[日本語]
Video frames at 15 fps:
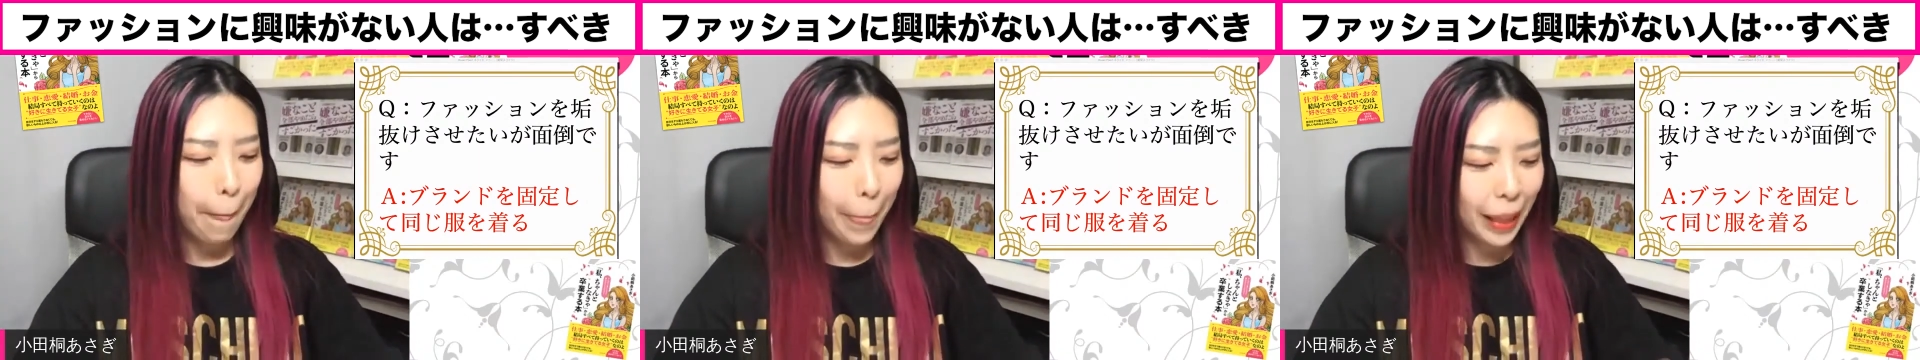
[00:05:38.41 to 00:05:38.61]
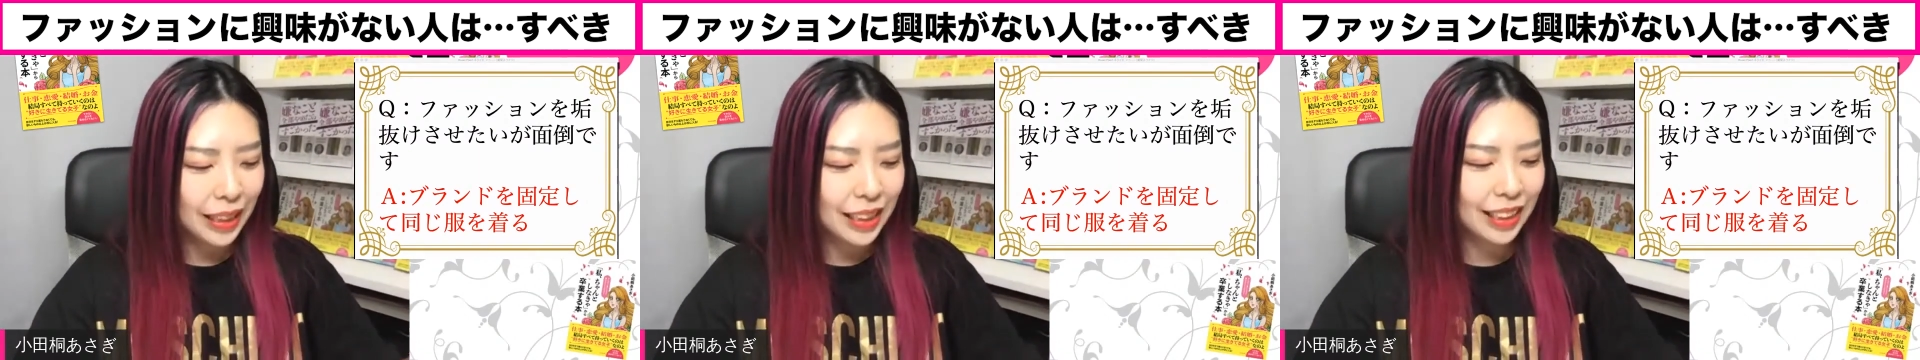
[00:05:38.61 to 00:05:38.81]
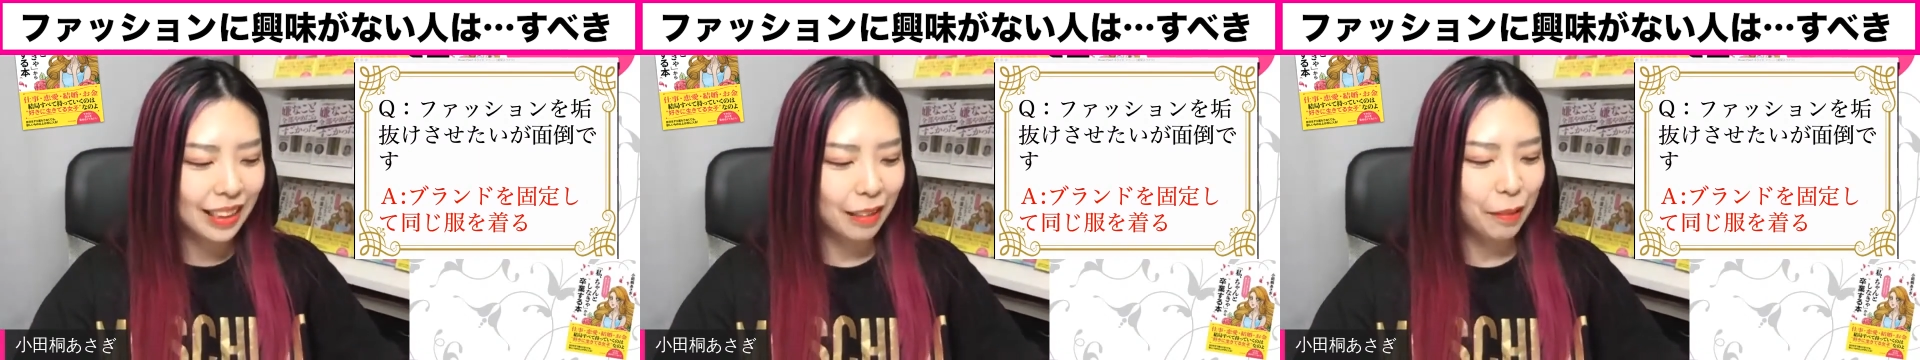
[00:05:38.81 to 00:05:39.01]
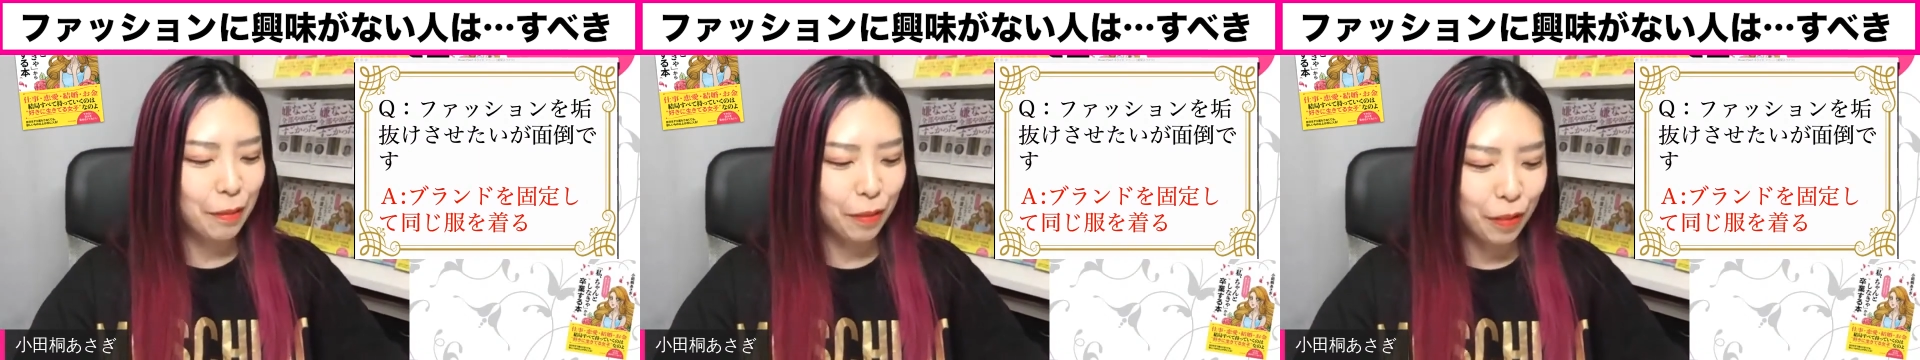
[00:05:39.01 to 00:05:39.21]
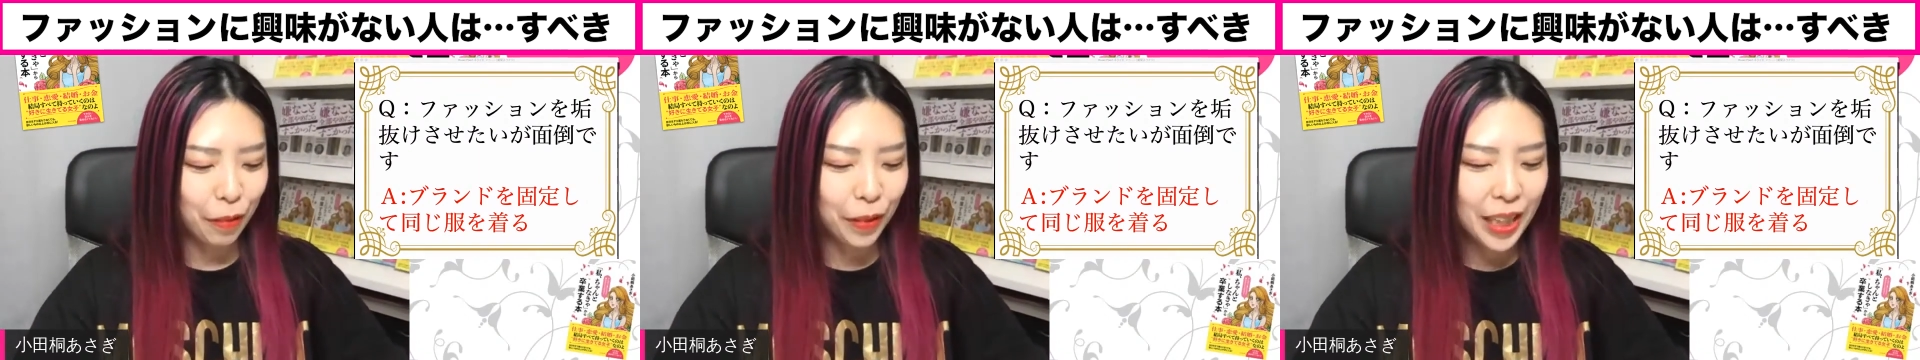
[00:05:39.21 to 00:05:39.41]
なぜかとい
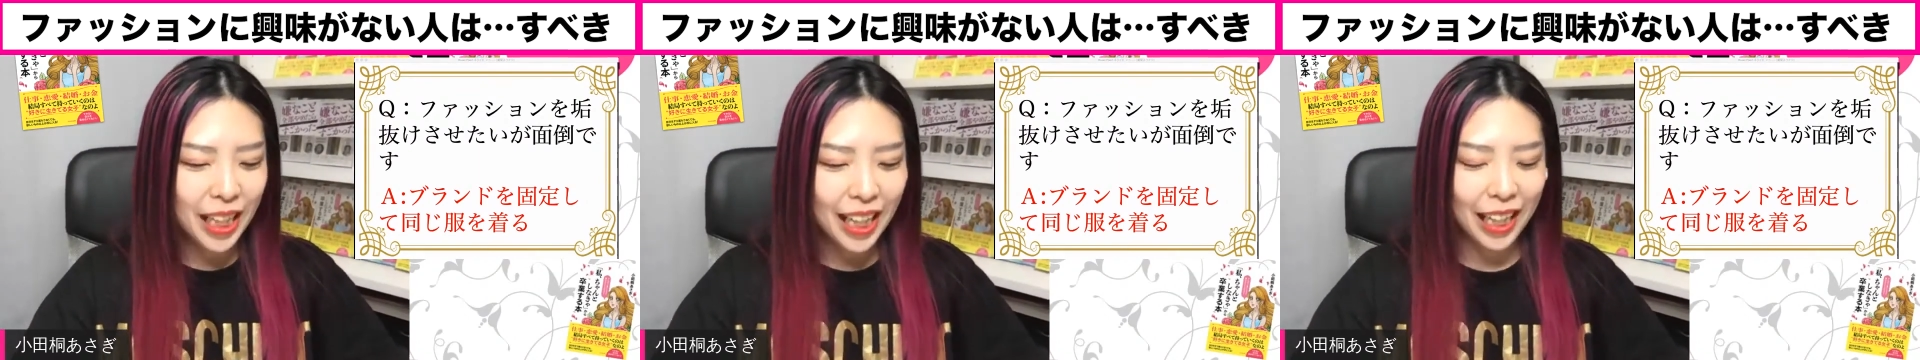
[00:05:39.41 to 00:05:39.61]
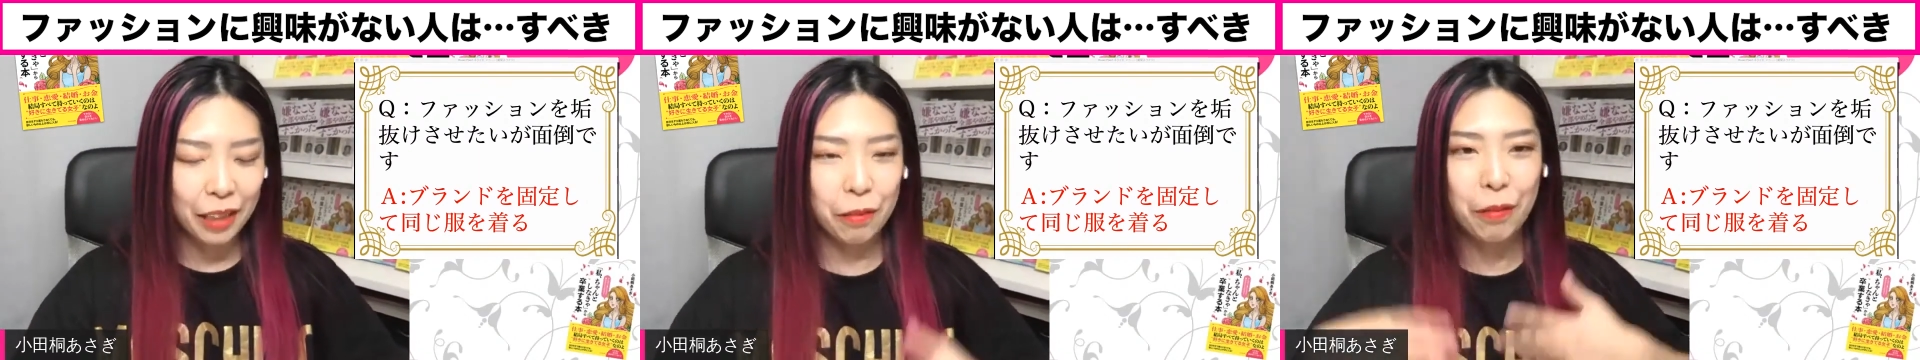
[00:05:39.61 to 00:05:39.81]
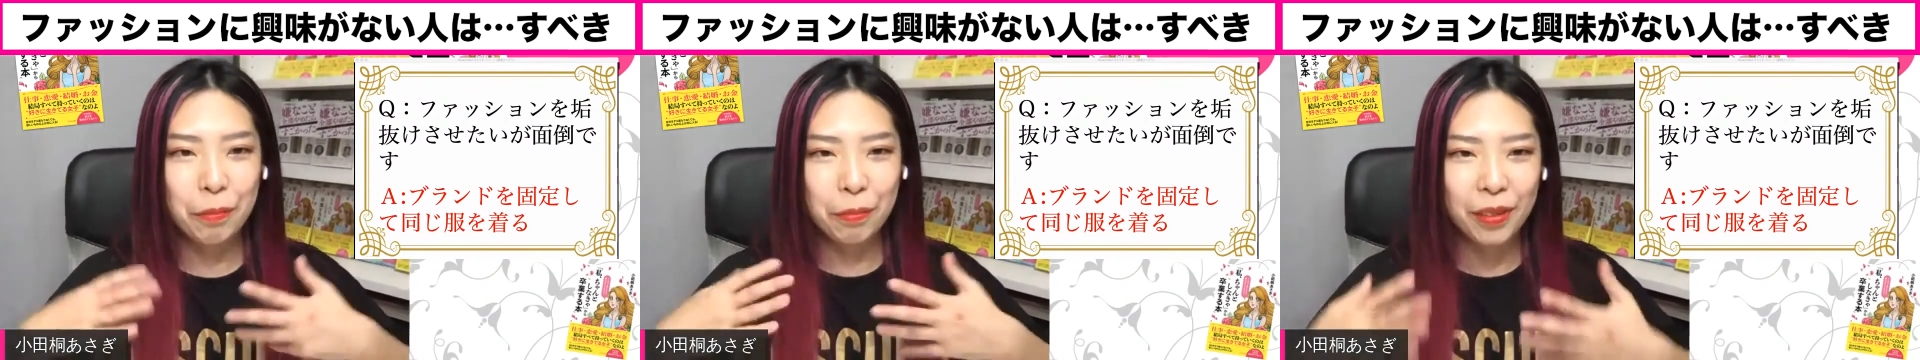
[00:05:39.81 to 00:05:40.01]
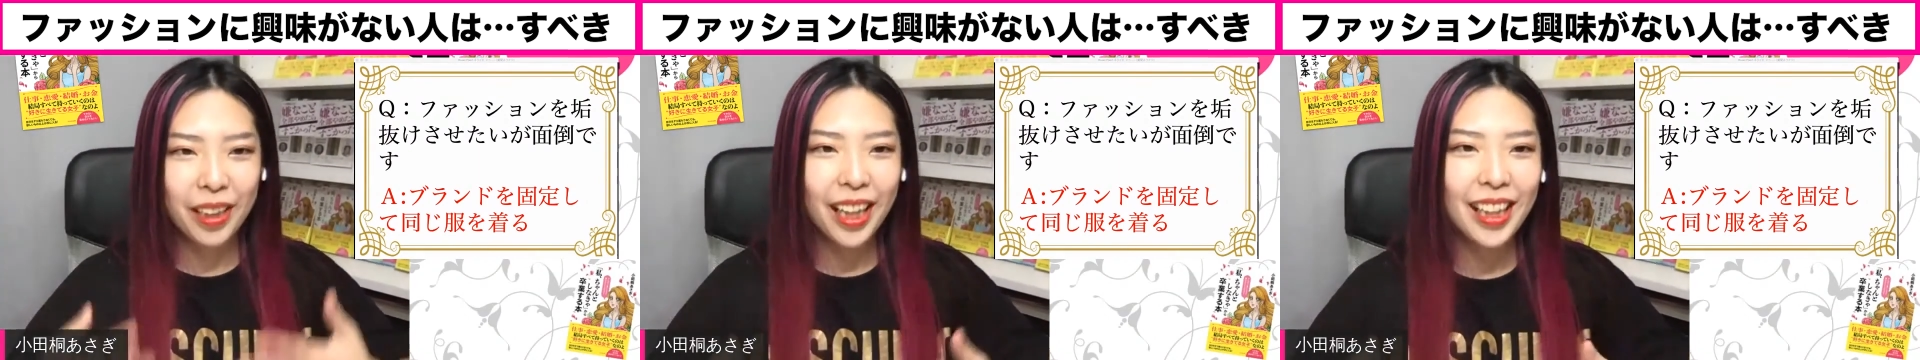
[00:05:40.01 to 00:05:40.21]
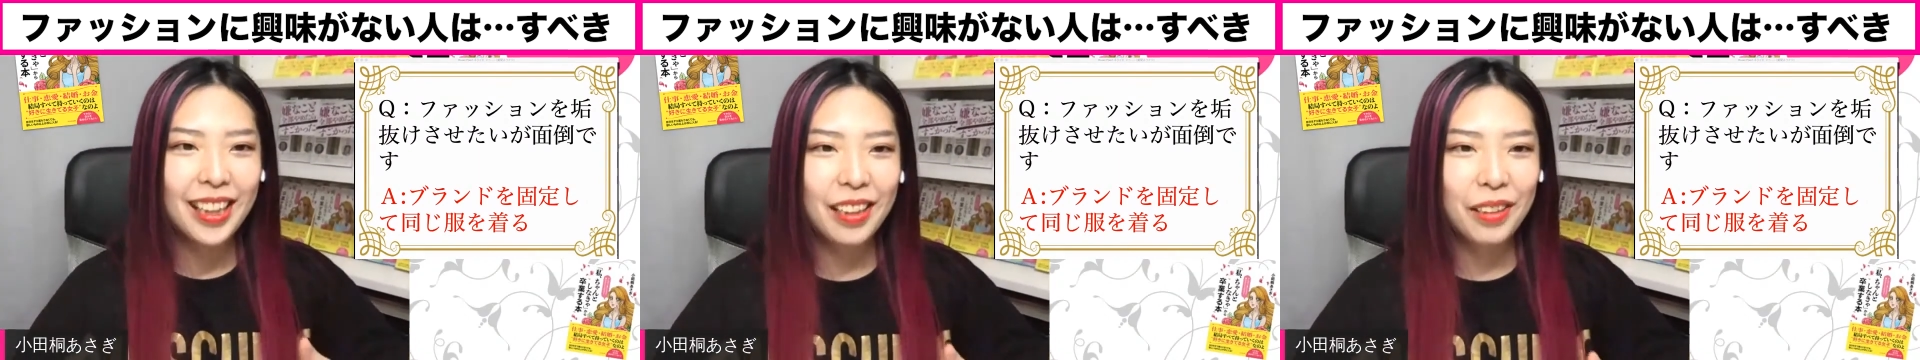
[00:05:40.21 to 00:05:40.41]
うと、あの、こ
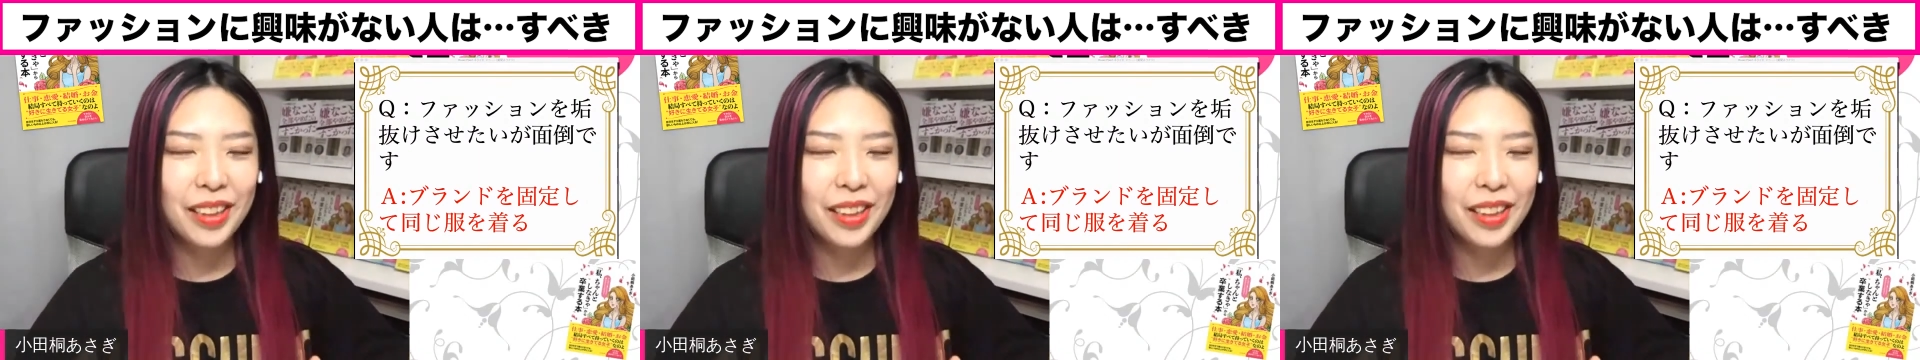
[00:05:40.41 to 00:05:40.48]
ブラン